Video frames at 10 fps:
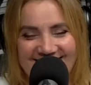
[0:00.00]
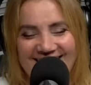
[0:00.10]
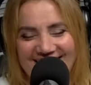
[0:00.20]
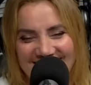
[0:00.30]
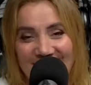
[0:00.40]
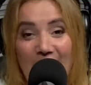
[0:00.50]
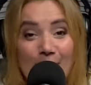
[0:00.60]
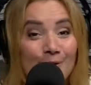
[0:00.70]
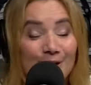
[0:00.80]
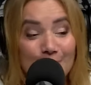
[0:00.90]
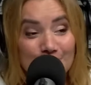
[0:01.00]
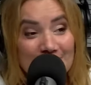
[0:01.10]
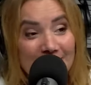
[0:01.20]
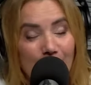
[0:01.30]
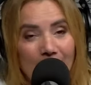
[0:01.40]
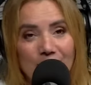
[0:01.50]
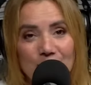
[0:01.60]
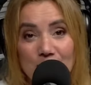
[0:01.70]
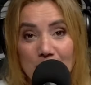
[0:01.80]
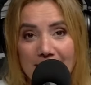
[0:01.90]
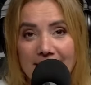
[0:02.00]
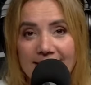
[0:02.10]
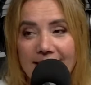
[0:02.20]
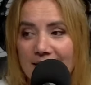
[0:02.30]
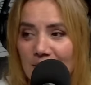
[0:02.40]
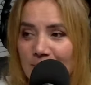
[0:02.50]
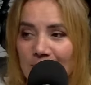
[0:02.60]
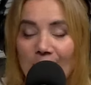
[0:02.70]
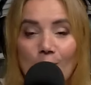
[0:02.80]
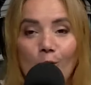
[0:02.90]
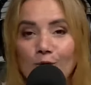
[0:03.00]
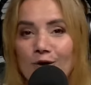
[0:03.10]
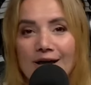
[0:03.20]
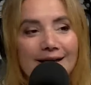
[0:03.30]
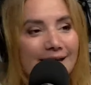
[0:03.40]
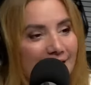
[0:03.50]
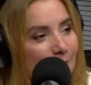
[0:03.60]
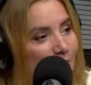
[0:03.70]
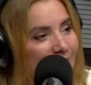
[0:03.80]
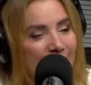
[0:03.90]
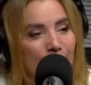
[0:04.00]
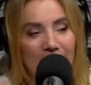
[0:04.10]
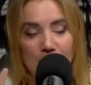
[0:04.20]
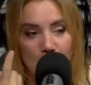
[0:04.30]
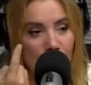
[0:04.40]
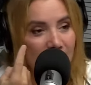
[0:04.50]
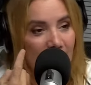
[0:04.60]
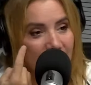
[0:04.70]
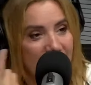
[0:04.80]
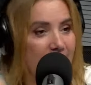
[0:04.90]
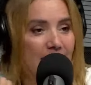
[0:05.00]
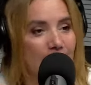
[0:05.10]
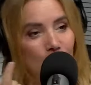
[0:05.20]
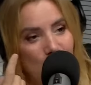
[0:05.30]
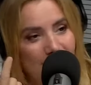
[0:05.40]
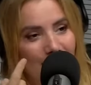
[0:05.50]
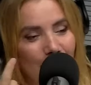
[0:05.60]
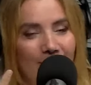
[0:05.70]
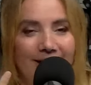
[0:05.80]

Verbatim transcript: Sí, porque vos sabés que cuando yo los veía entrar, digo, pero justo en el Día de la Mujer y no hay una mina, una mujer.